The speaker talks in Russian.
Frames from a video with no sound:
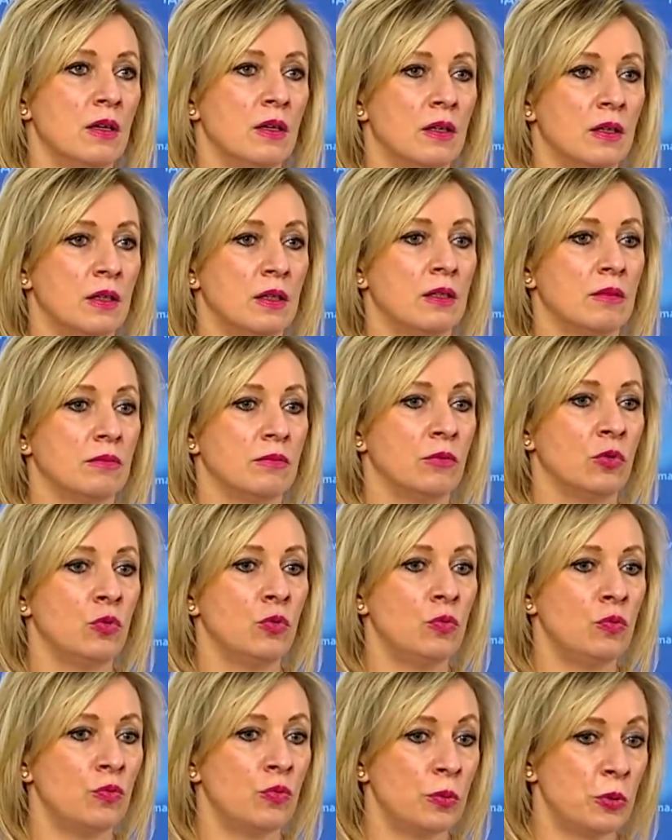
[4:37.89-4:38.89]
А,
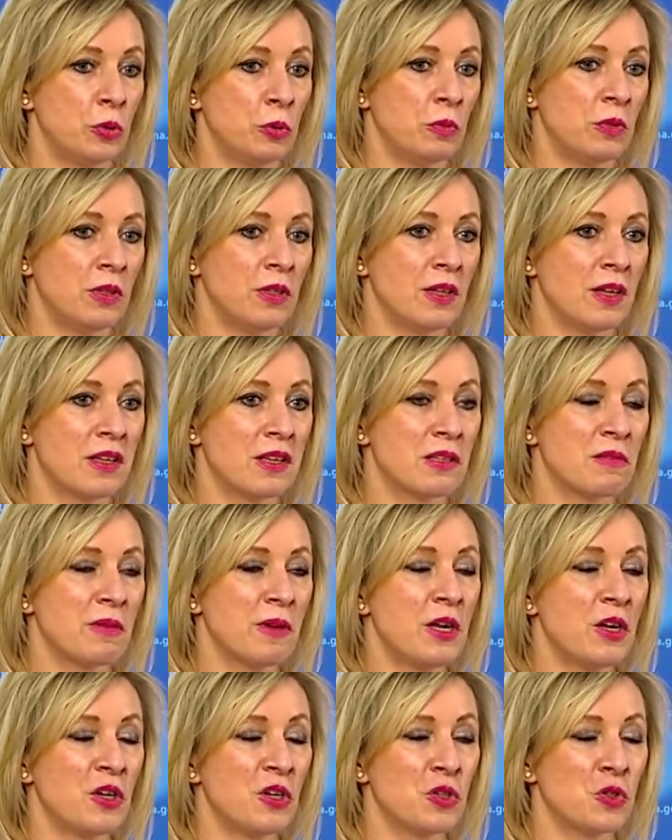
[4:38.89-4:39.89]
ну, в общем-то, и на
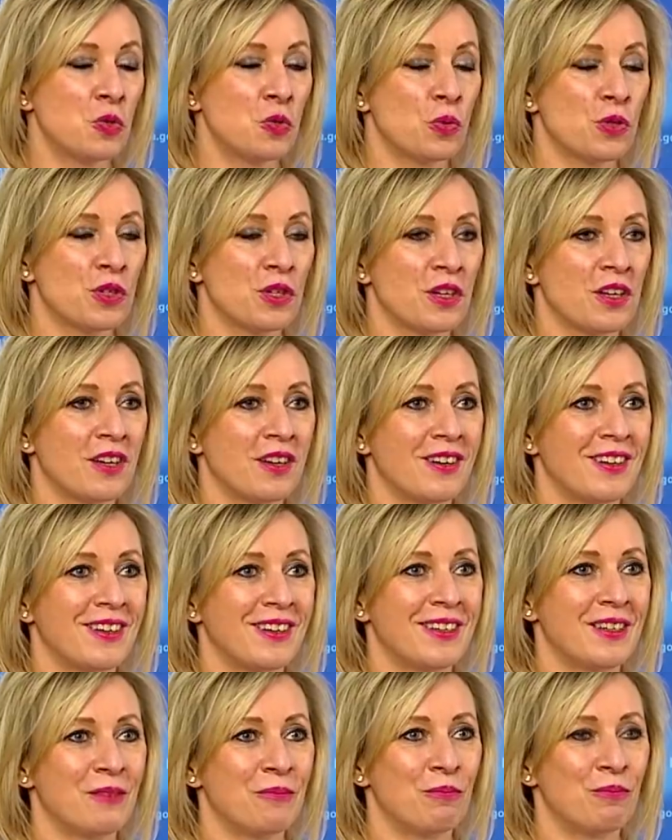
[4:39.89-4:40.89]
своих ресурсах
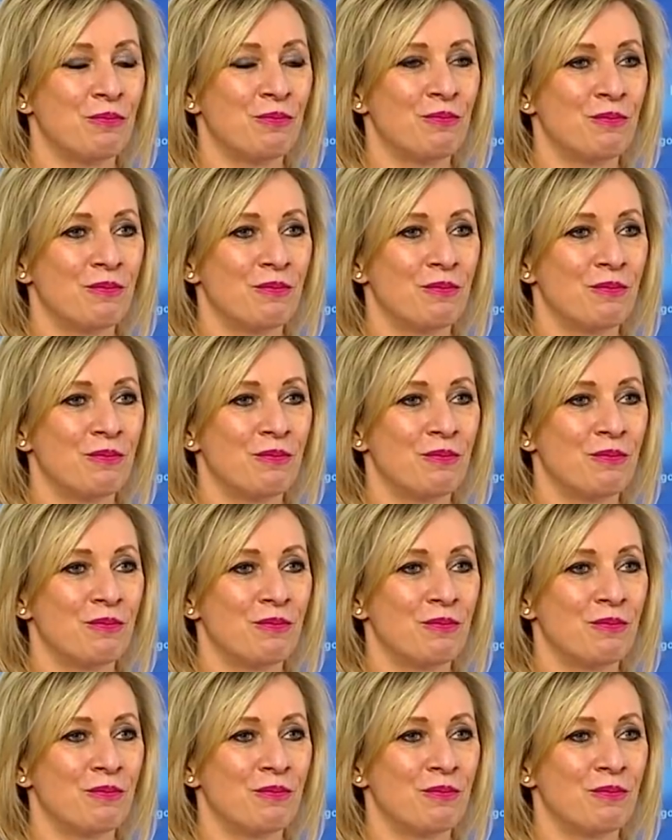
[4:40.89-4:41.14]
а,